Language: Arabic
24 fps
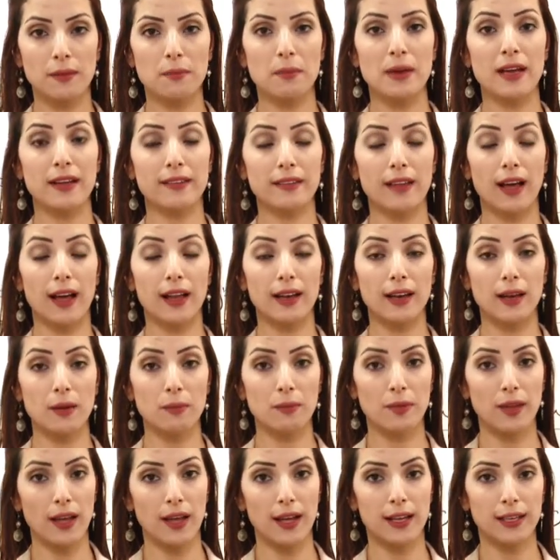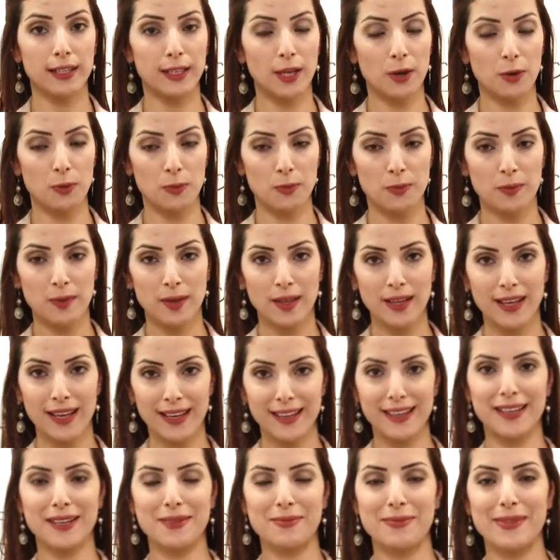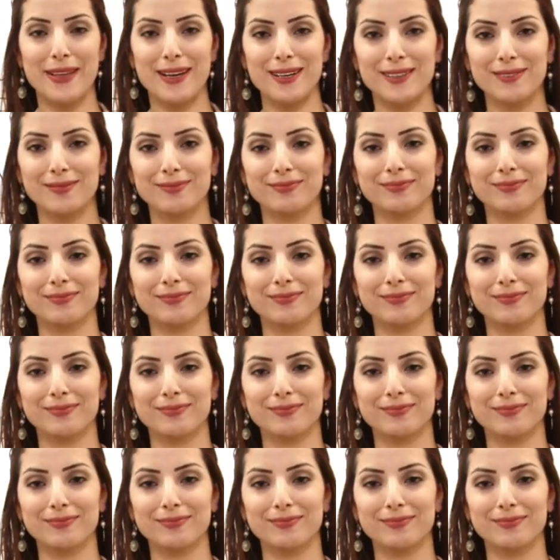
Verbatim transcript: ما تعلمنا اليوم هيا نبدأ